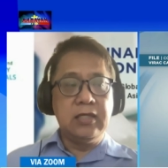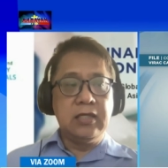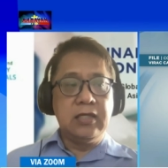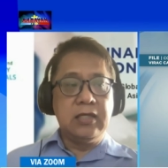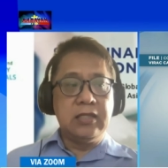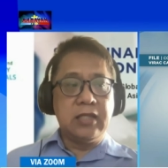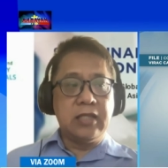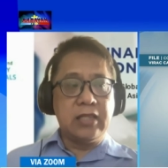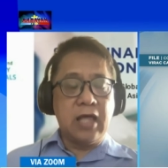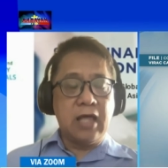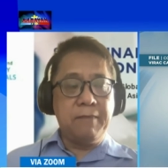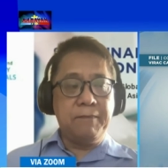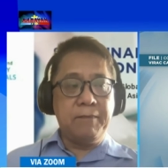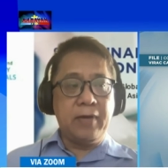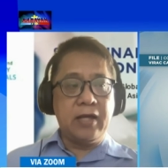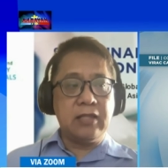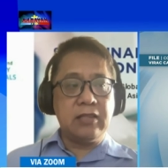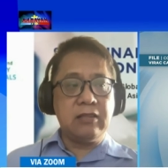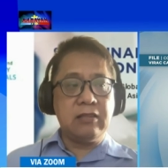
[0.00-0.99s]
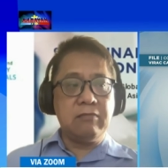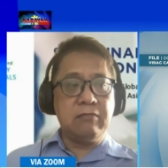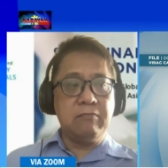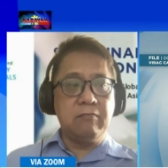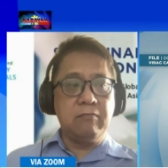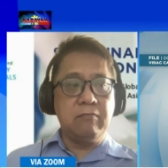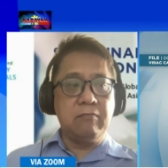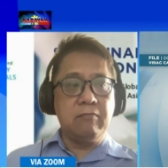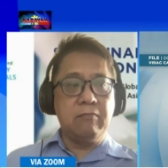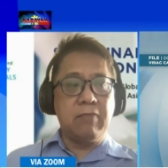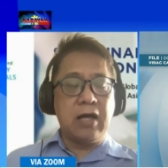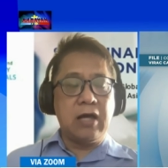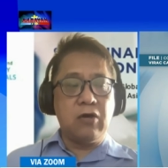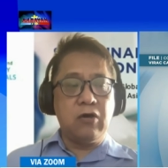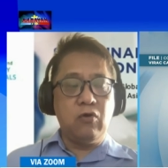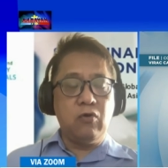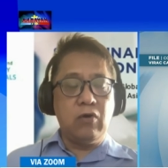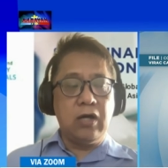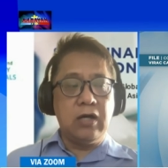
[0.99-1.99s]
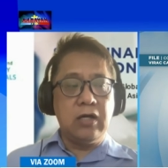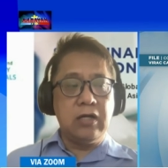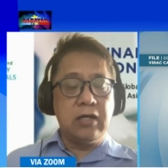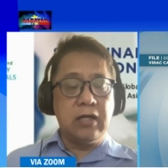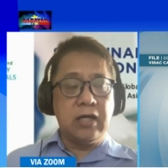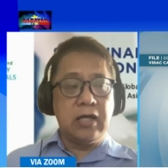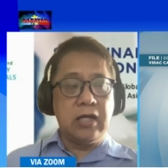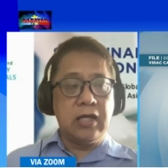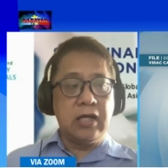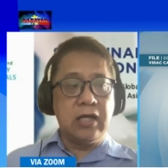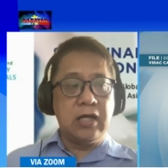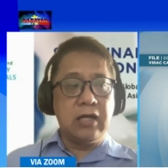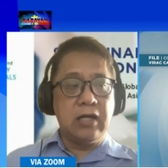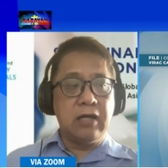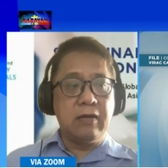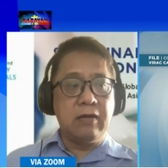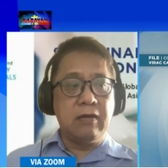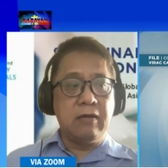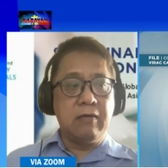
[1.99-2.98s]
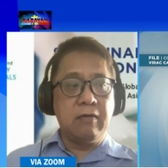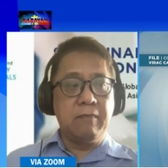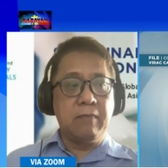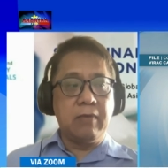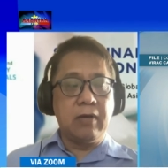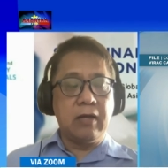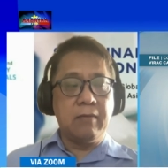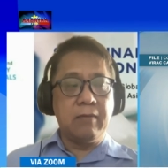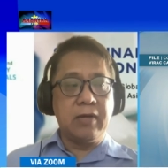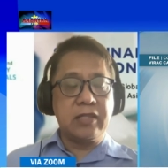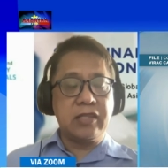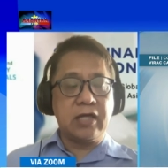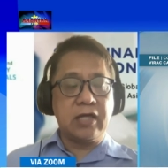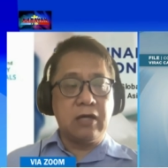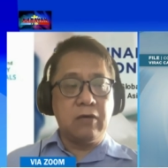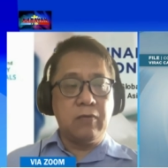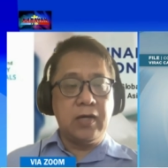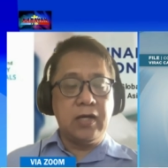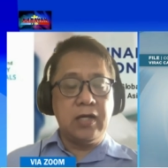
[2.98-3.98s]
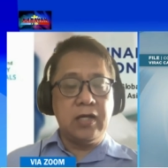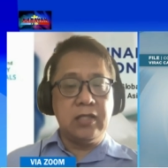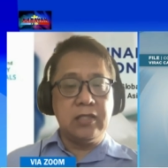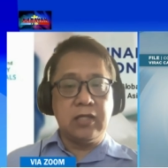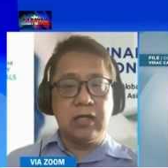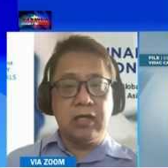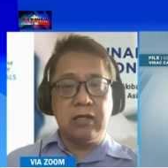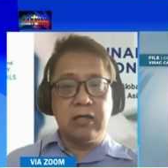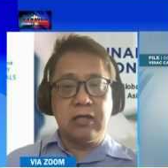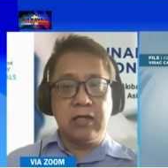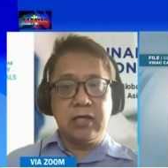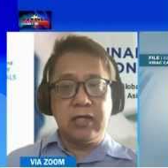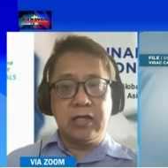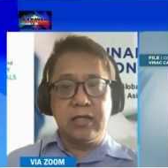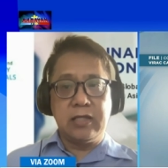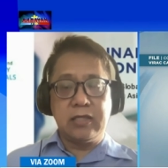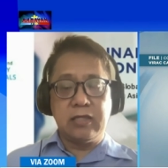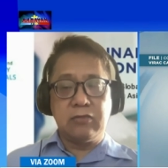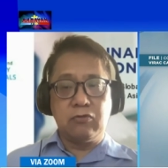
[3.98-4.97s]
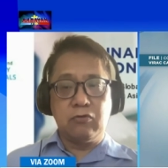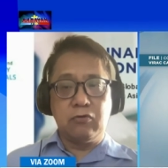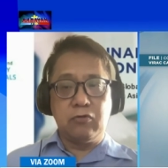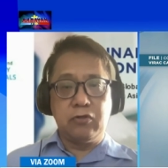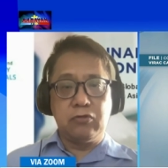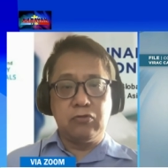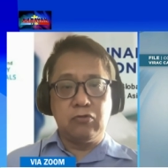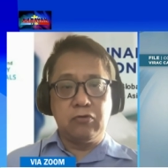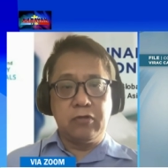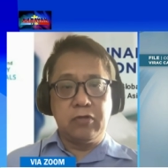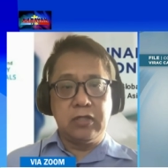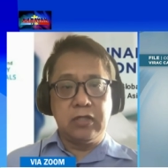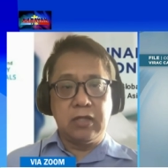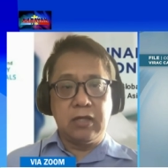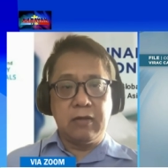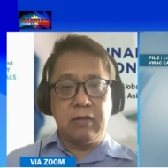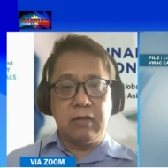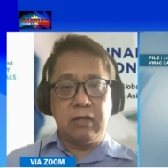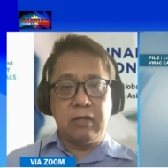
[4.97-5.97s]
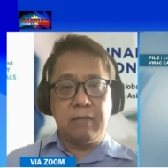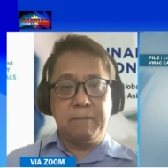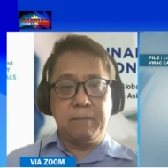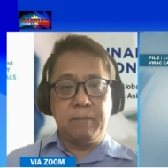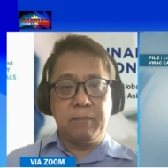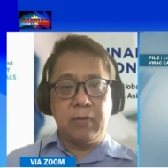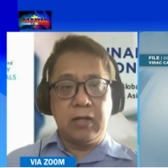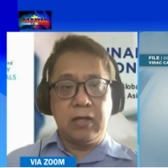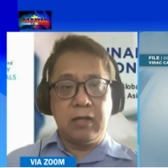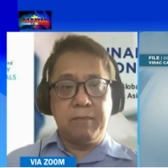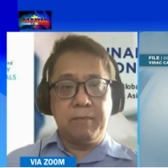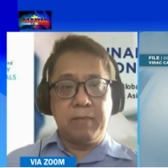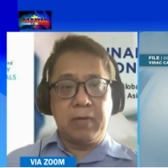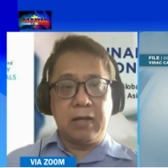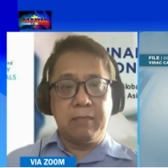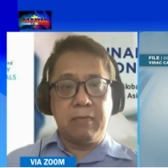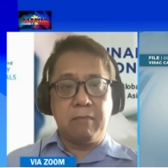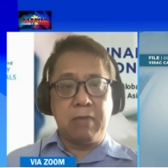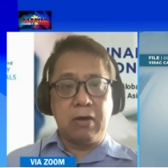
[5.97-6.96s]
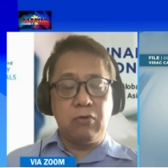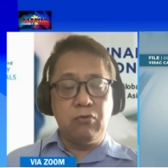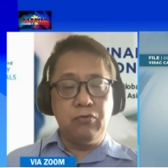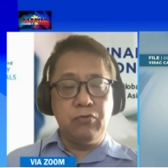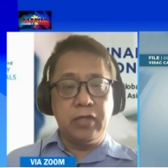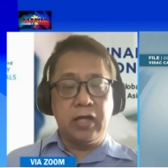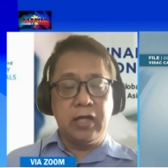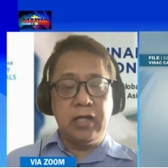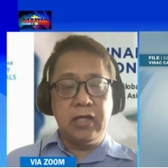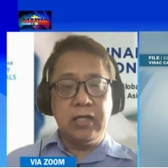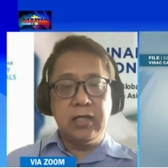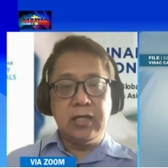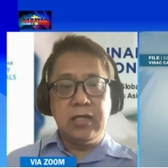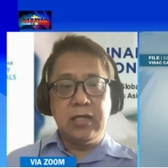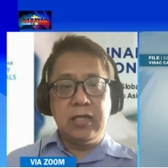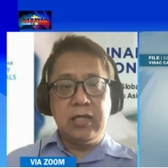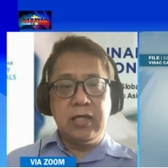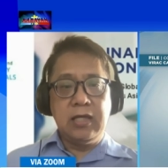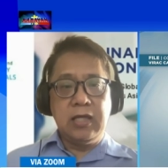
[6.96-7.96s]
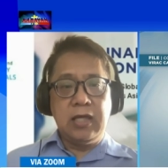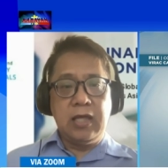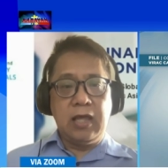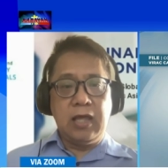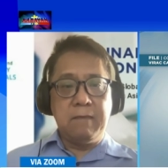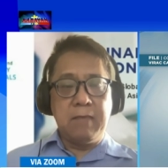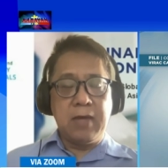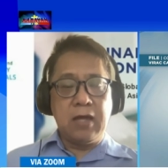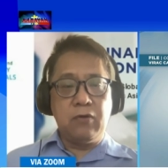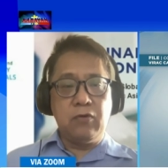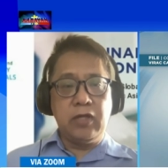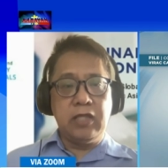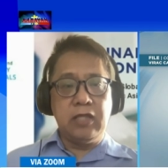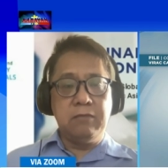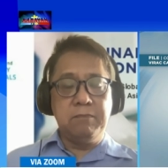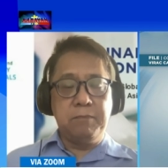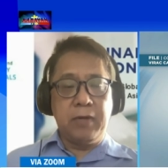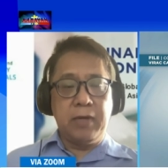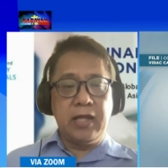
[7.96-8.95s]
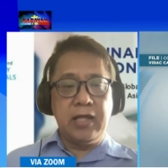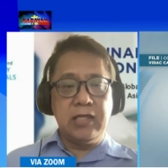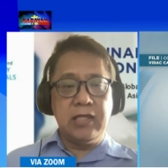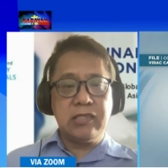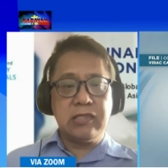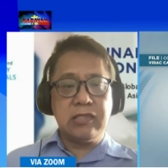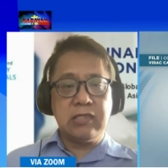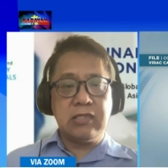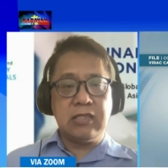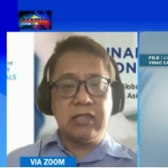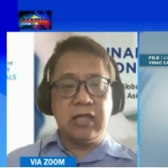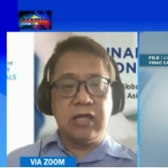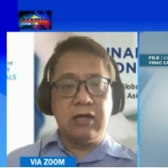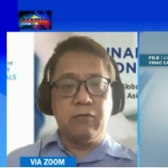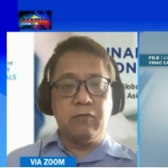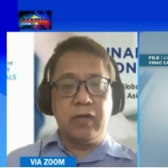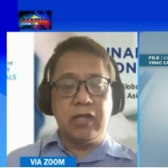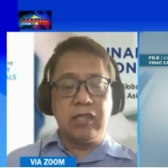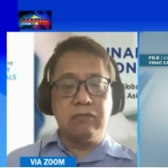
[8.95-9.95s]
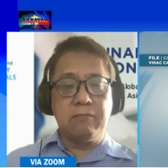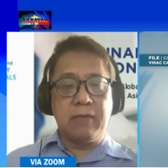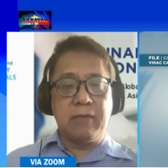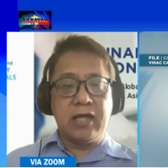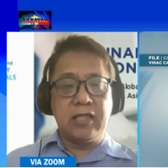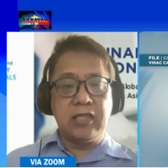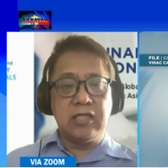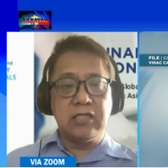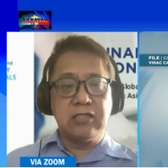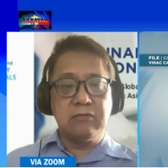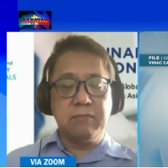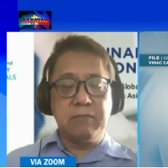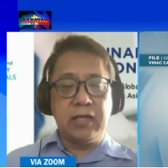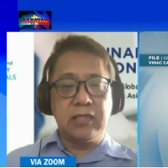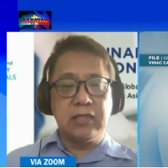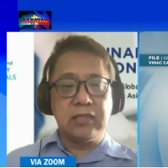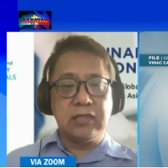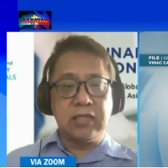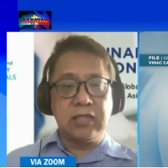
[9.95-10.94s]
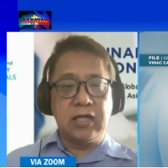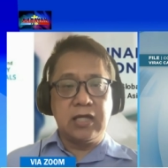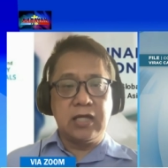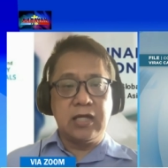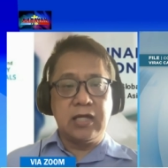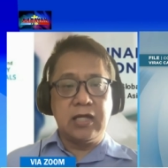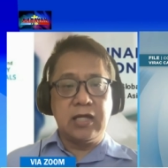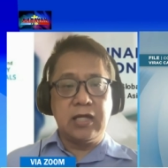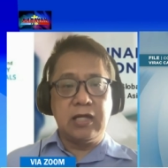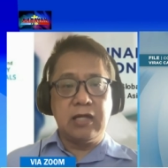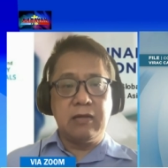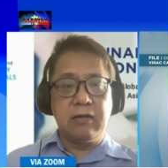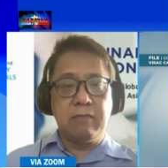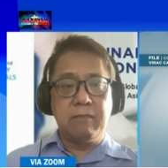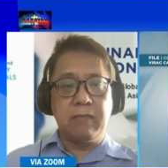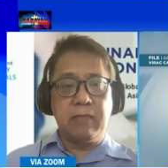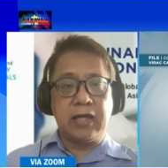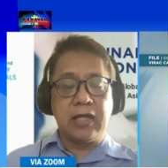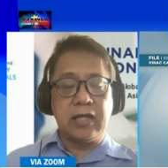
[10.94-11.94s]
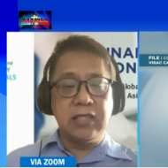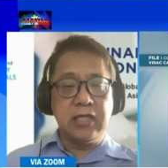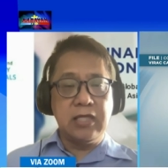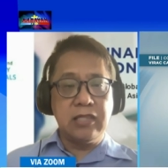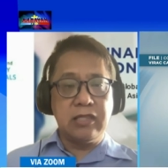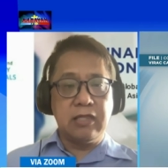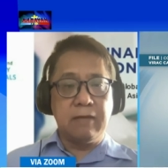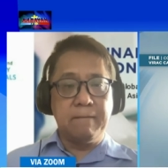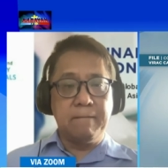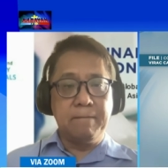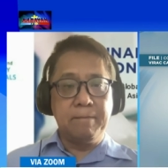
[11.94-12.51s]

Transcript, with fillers: na dapat bago ang uh, magsagawa ng uh, isang tuloy-tuloy na uh, pagbabakuna, eh merong in place na waste management uh, mechanism